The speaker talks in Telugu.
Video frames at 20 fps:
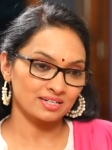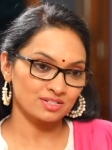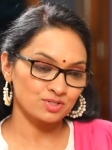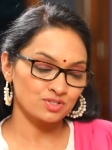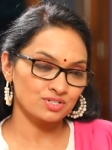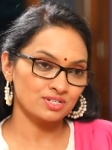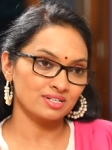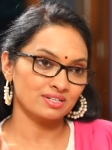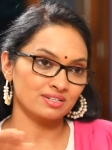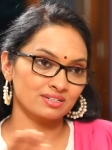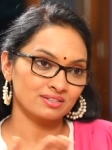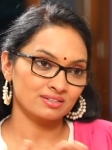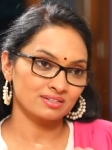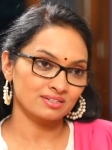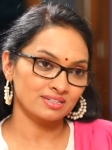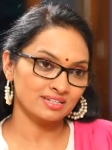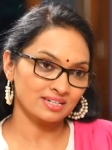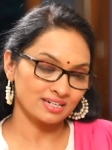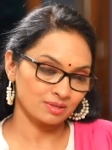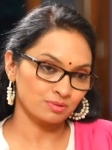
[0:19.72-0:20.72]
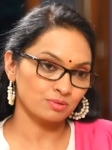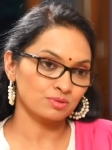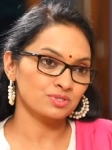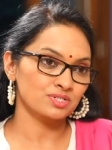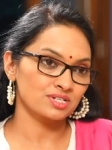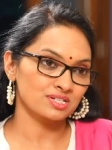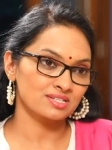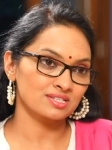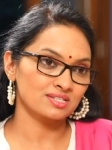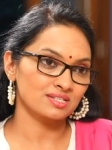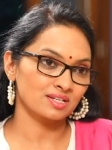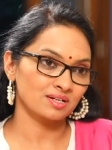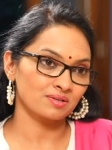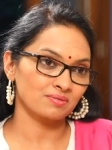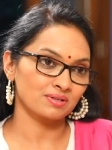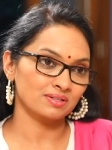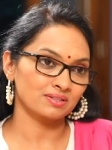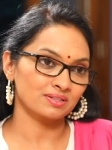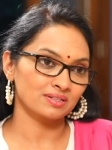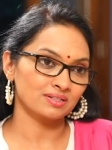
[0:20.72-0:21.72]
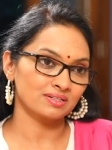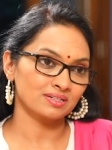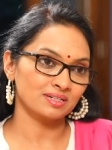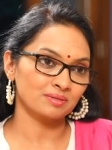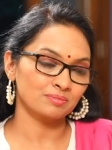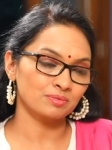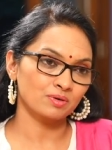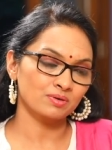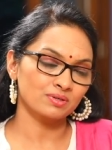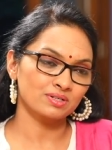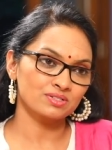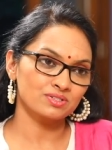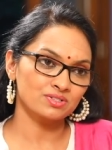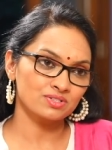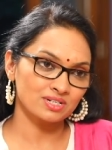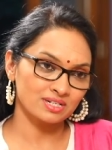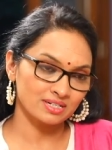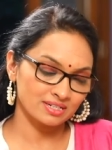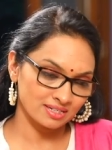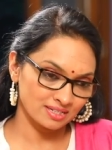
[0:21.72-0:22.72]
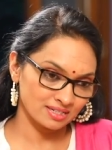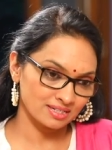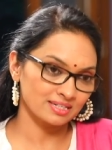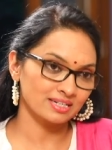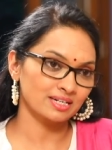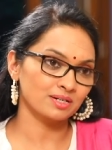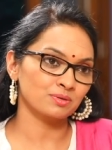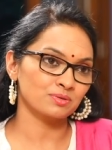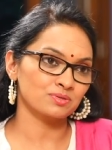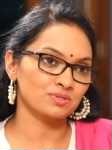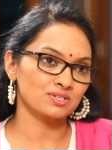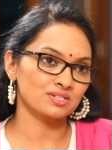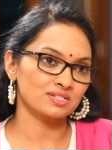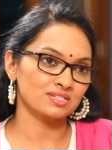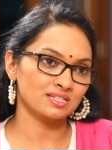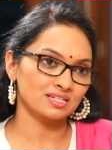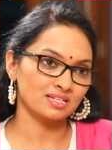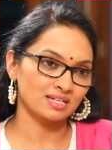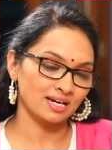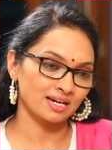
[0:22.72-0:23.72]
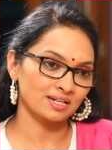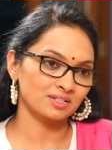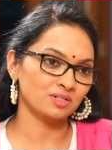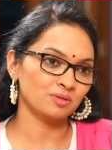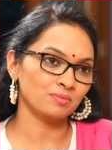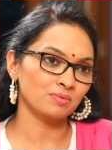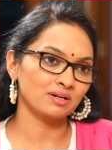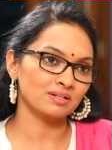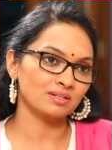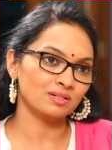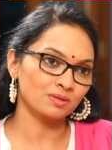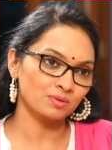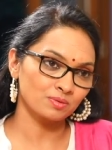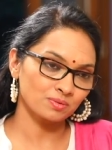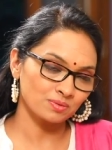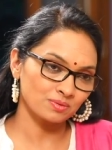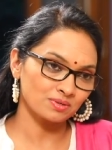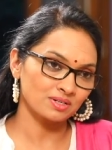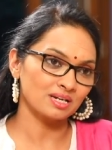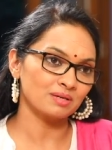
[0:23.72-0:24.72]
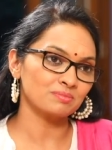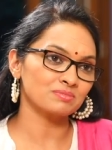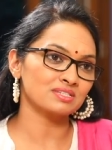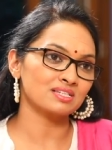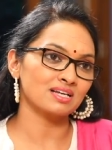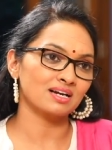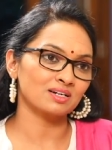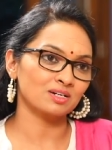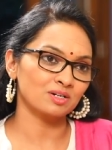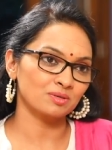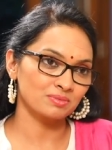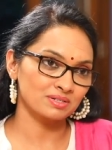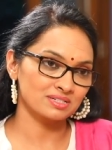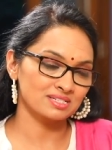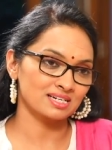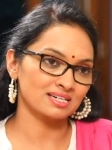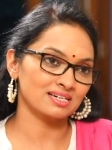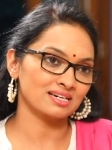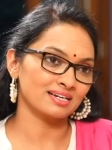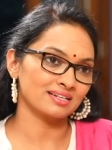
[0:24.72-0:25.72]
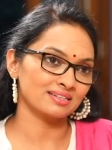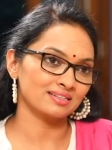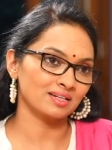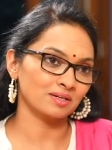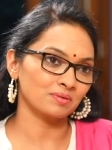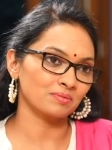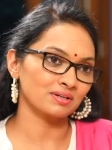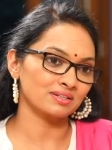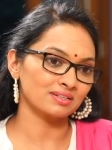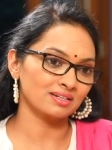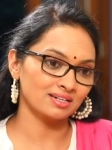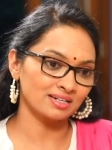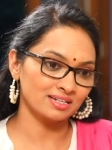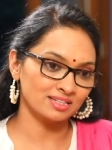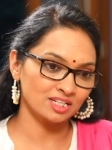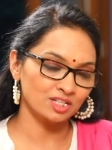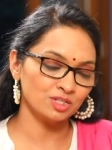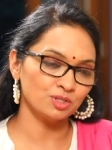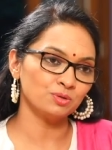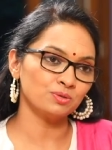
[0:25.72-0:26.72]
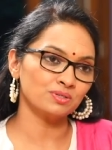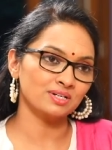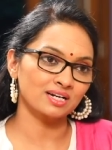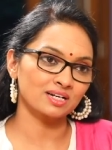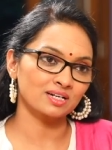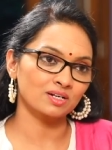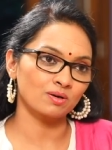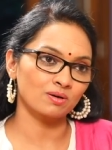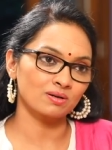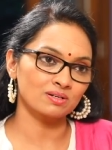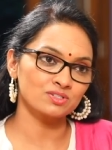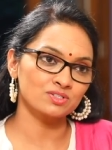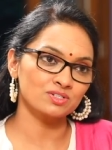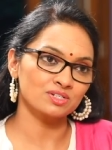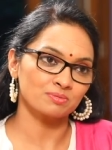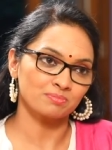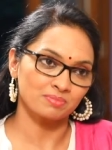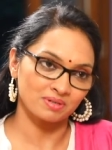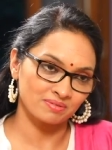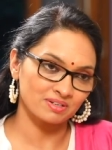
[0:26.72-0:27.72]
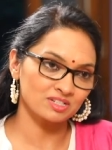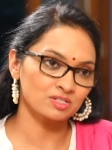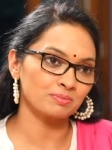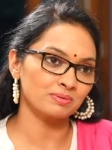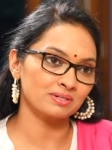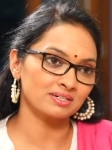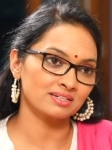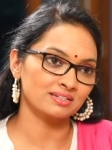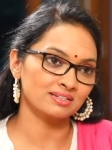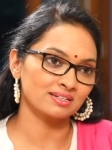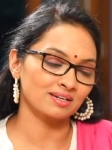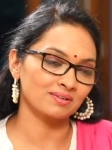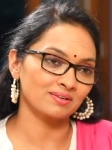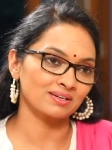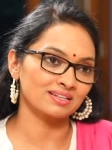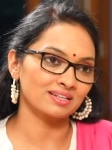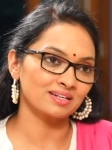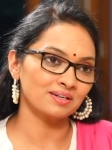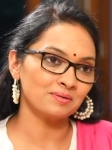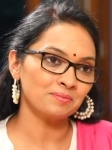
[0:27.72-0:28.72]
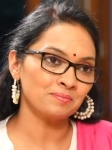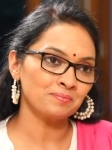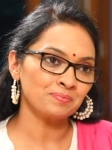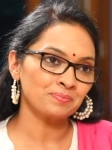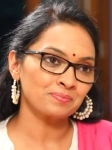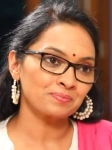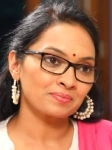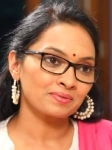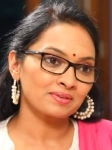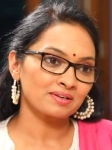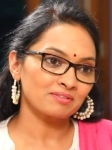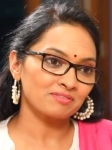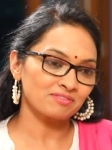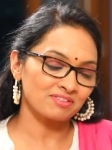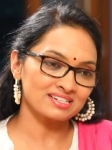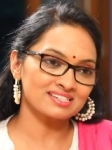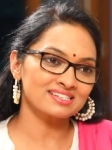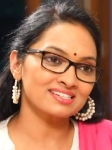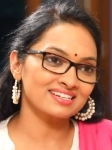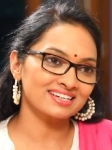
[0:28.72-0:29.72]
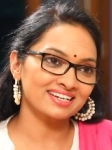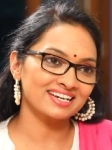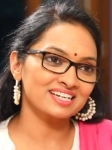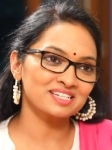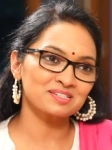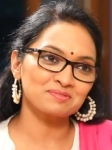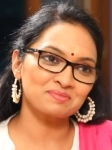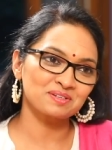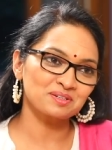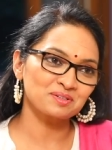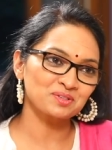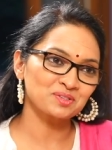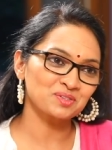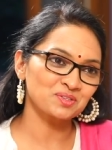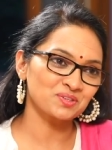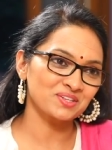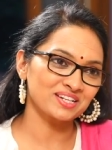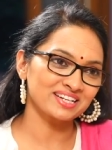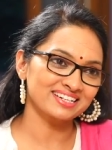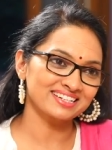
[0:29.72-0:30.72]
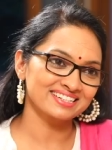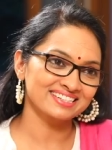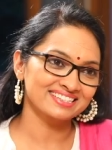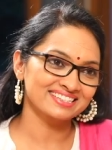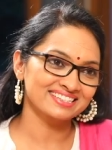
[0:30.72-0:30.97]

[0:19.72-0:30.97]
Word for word: నుంచి ఇక్కడికి వచ్చేసిన తర్వాత అబ్రాడ్ నుంచి ఇండియాకి వచ్చేసి హైదరాబాద్లో నిమ్స్ దాంట్లో మీరు సెటిల్ అయిన తర్వాత ఇది న్యూ టెక్నాలజీని ప్రవేశపెట్టిన తర్వాత ఫస్ట్ కేసు మీకు గుర్తుందా